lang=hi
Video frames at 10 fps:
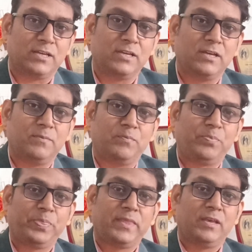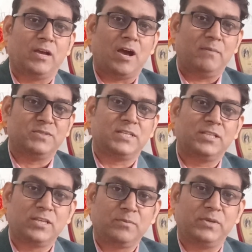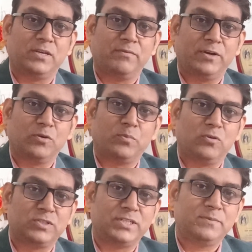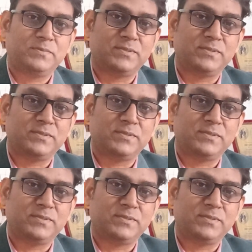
ताकि ये आम जन तक भी ये वीडियो पहुँचे